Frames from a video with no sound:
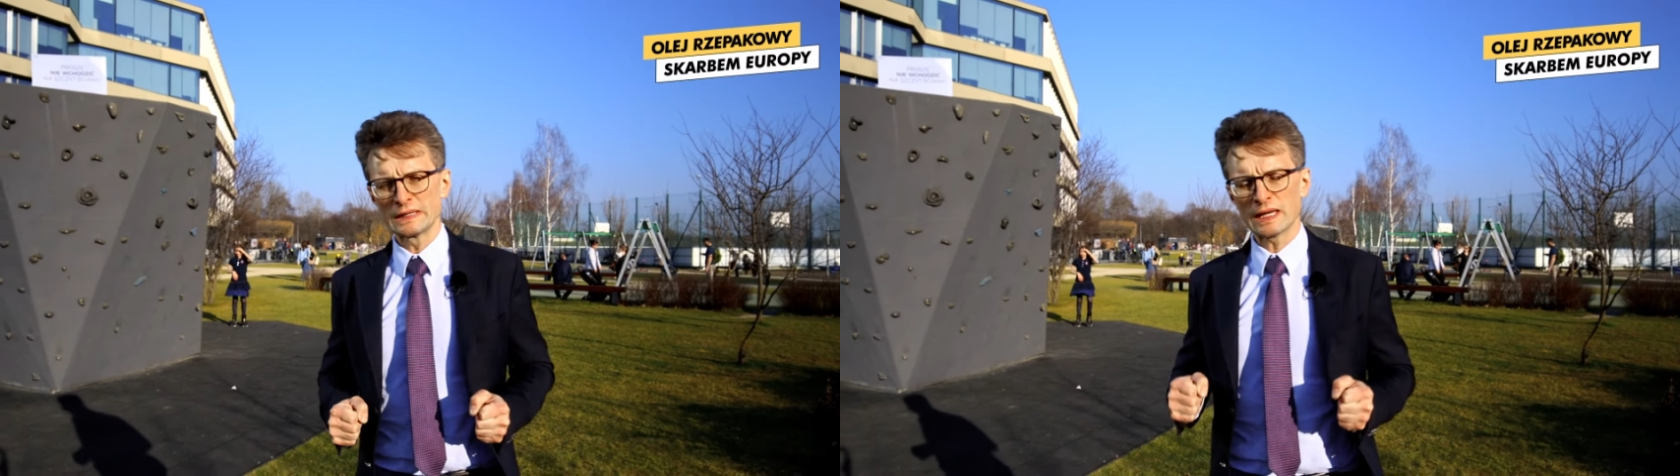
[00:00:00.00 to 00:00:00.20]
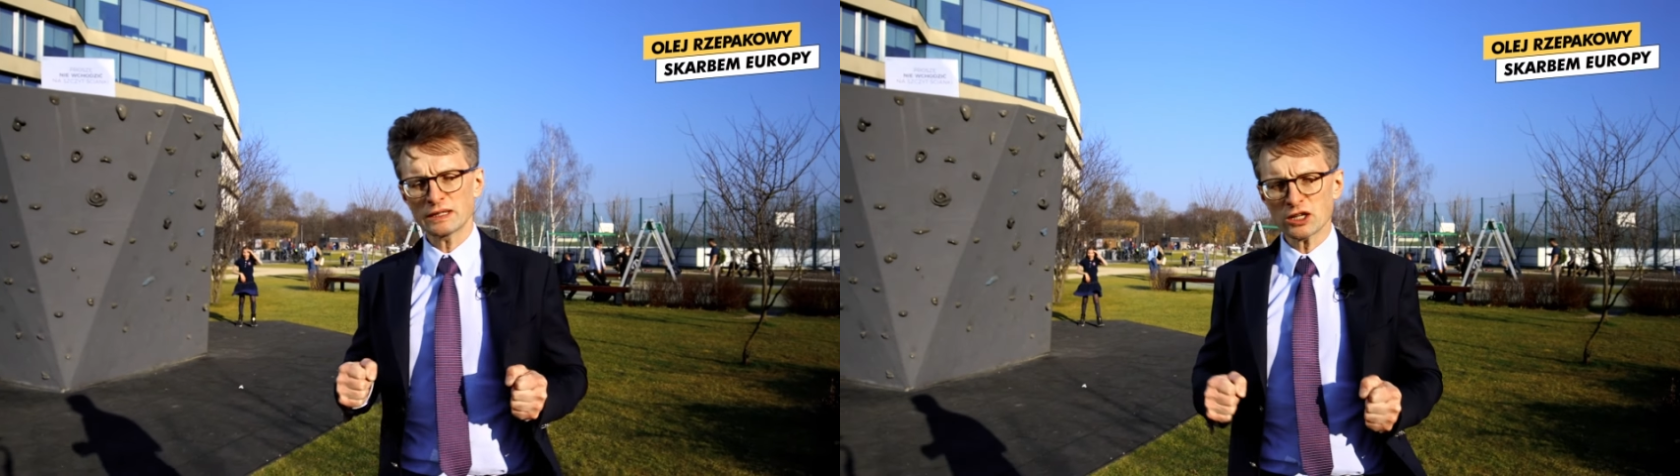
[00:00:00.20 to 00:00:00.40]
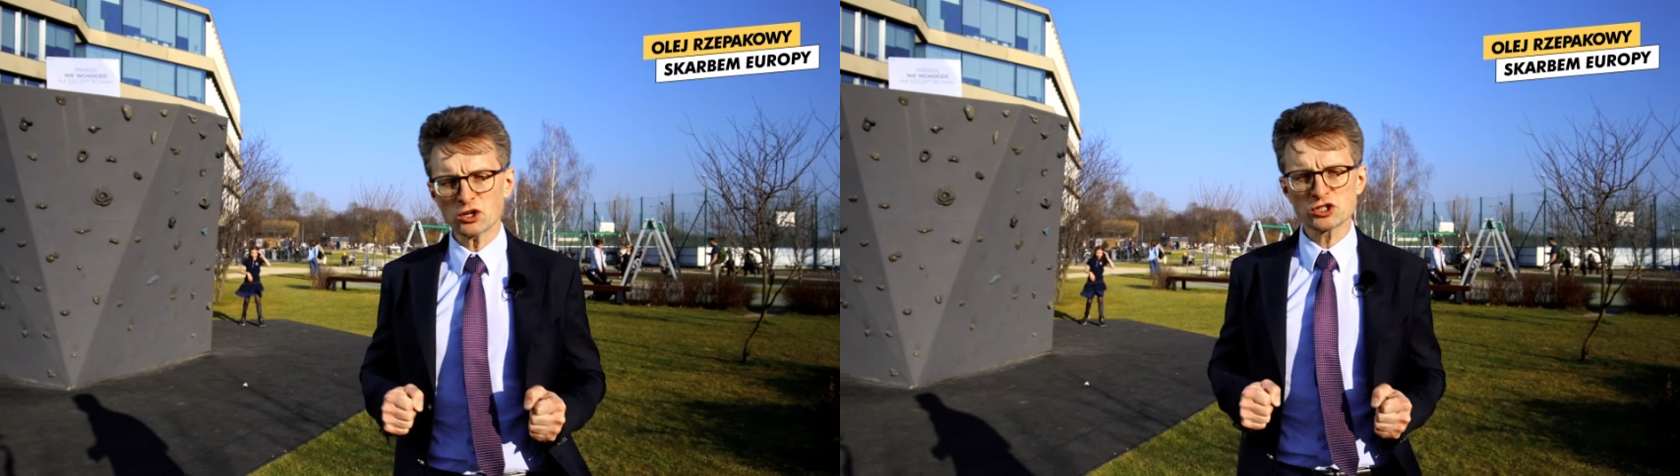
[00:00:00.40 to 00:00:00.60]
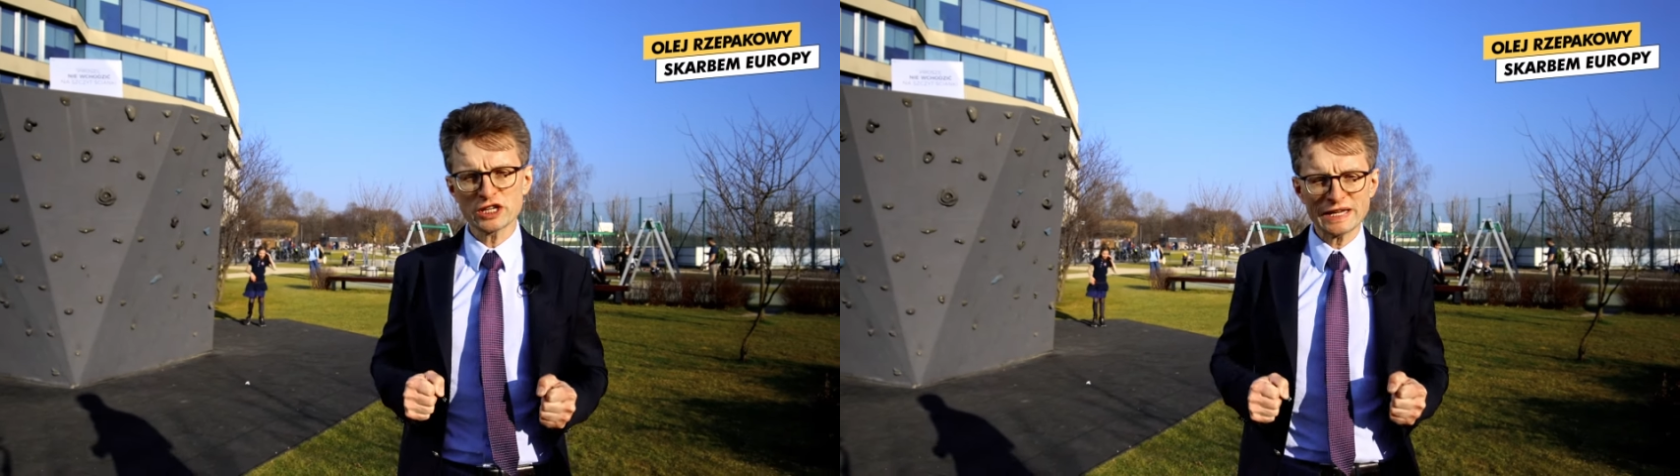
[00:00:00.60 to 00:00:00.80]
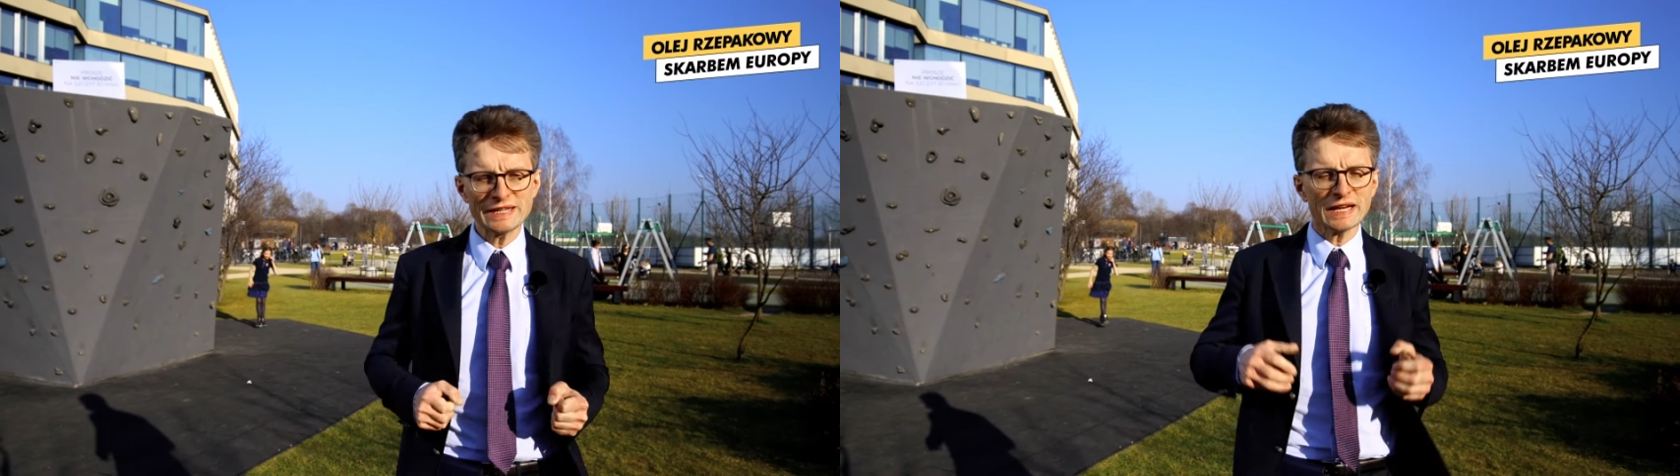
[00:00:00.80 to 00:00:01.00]
Dlatego,
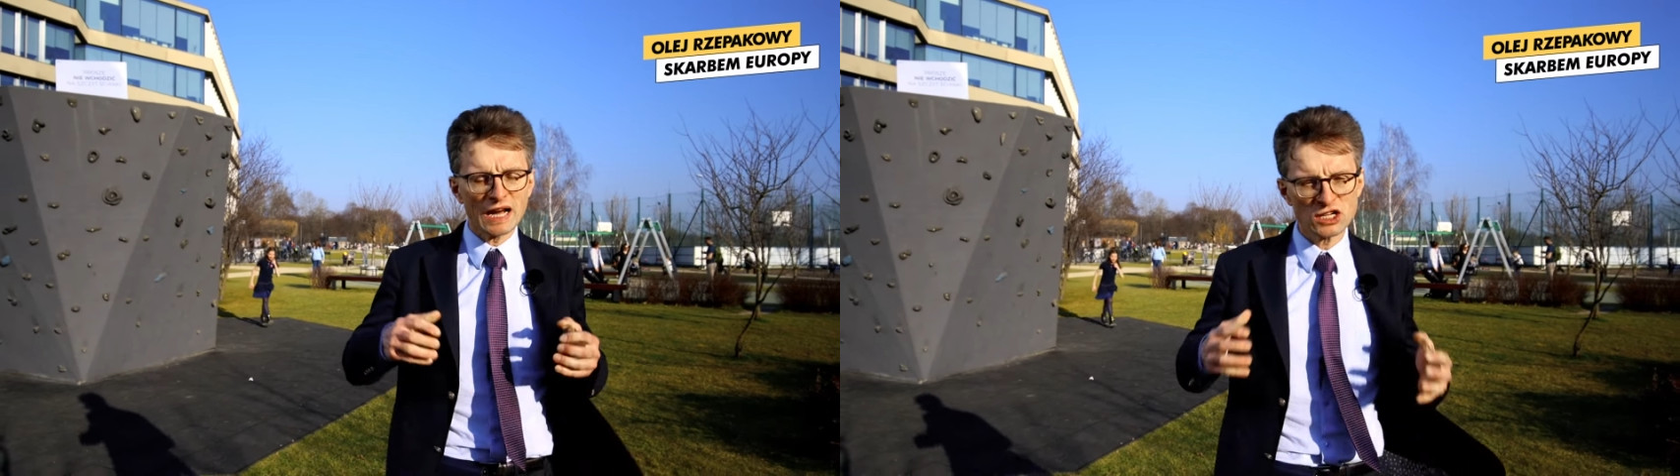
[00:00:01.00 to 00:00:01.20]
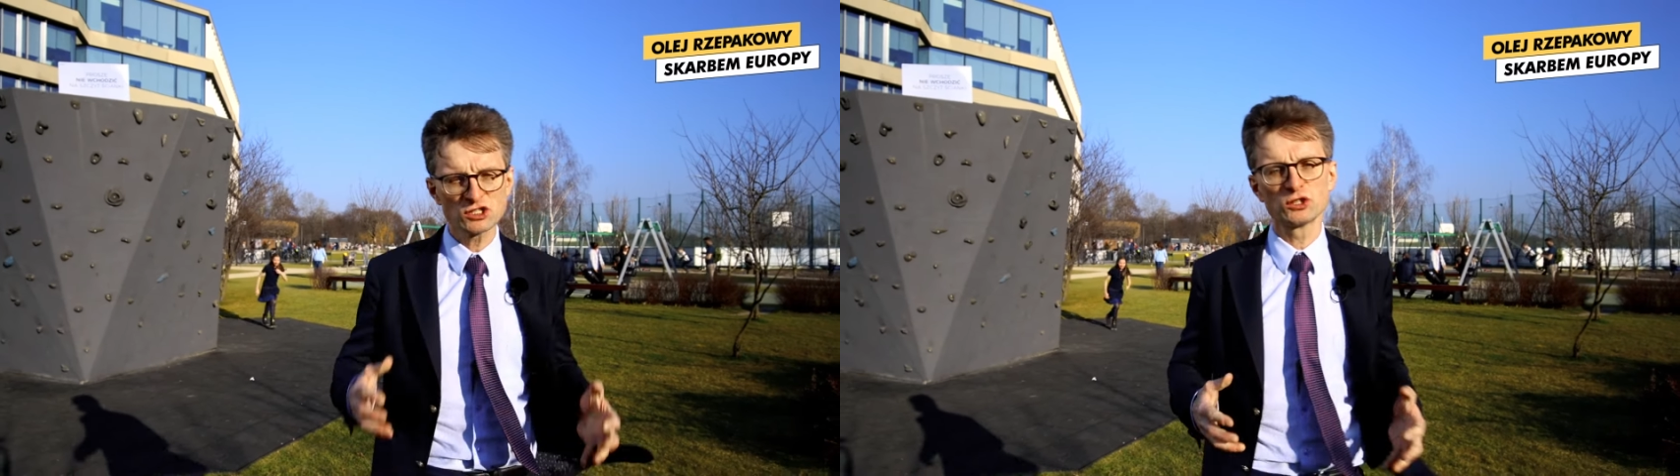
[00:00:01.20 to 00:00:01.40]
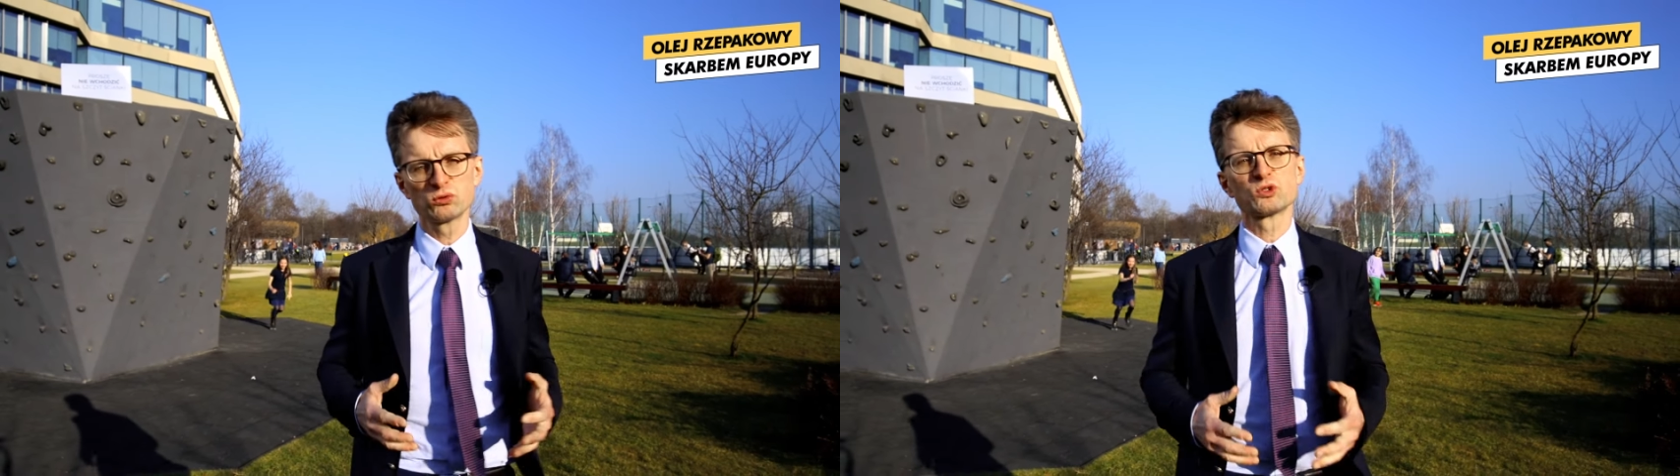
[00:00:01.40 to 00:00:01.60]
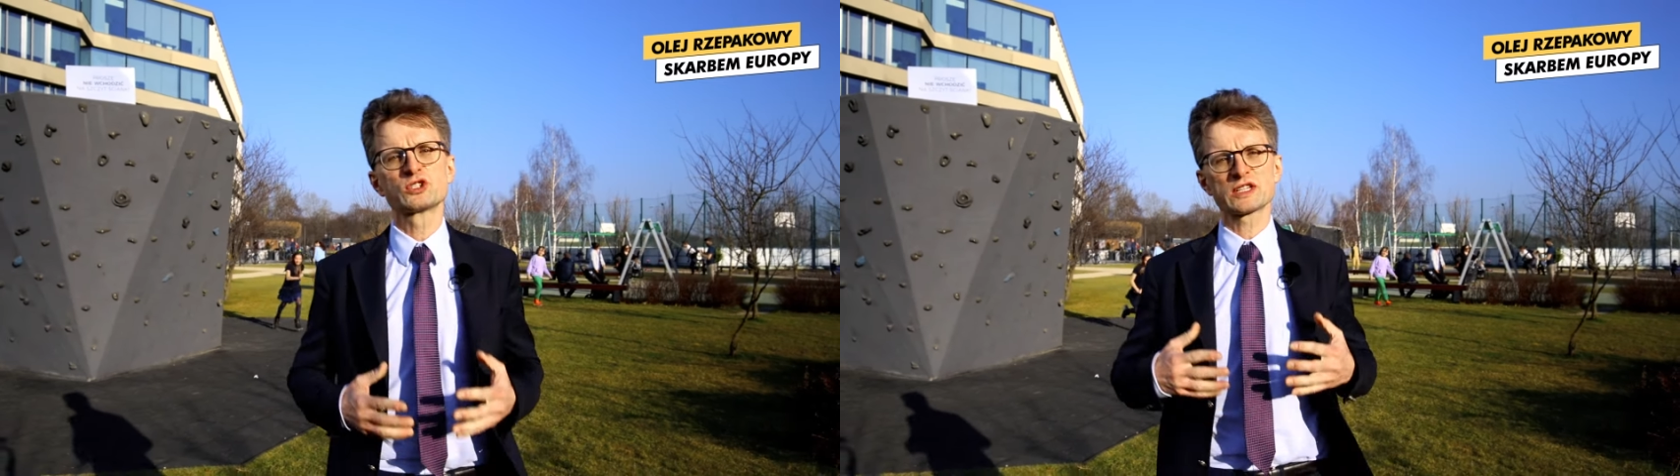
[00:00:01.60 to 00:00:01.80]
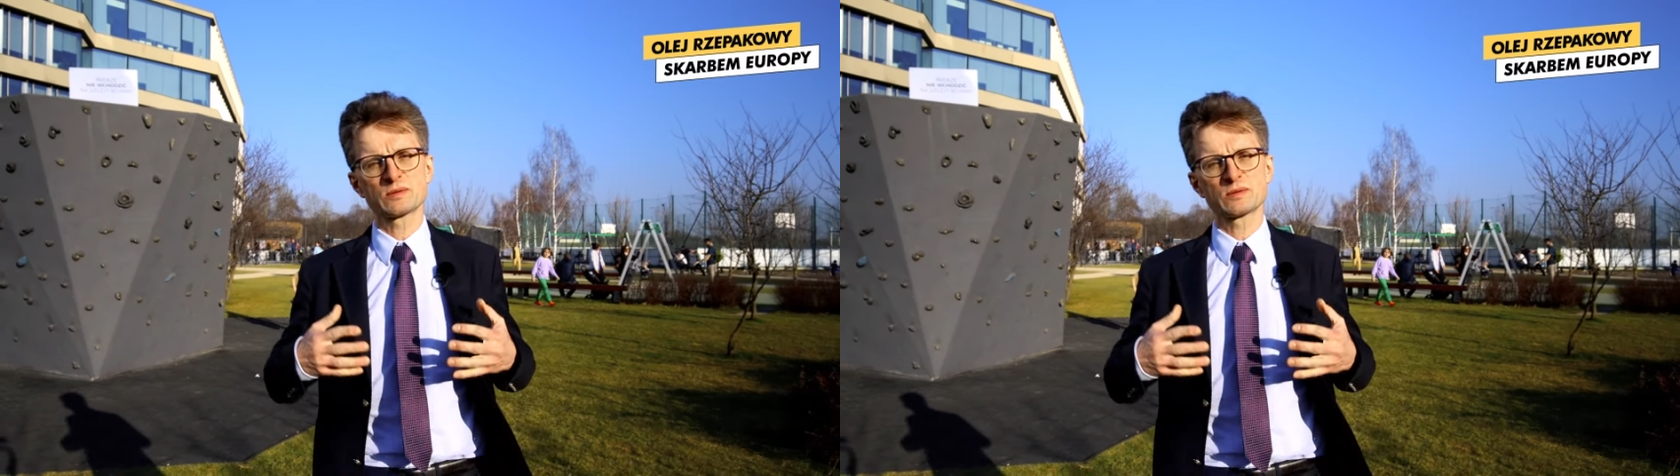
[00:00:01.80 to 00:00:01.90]
że nie każdy tłuszcz